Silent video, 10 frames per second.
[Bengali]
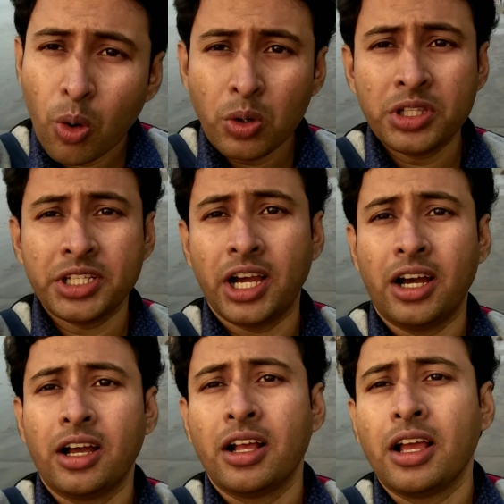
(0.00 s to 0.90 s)
ওল্ড
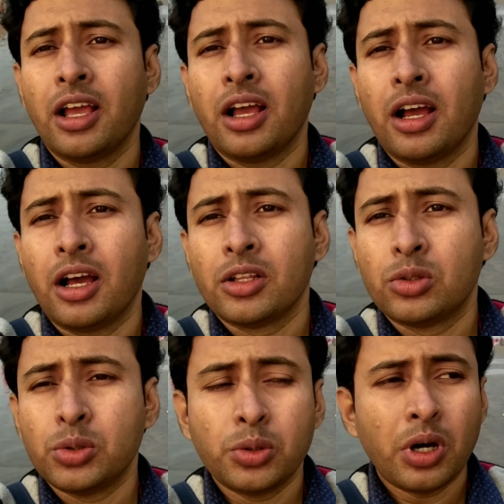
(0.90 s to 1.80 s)
দীঘা
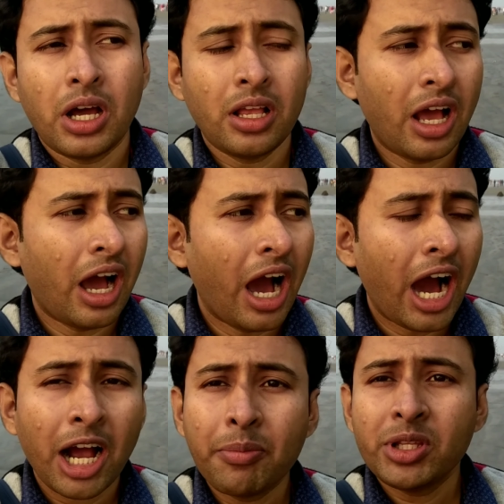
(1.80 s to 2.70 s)
তো
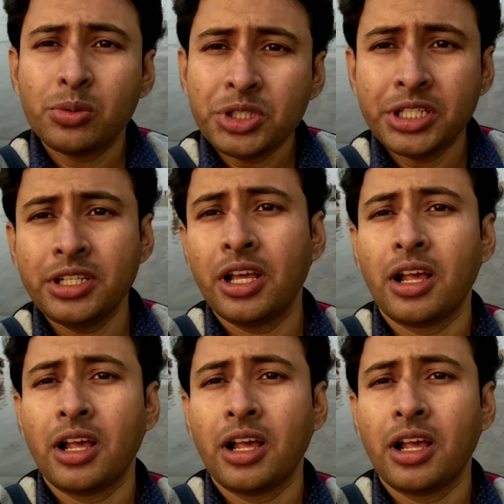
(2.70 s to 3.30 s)
আগামী দুই দিন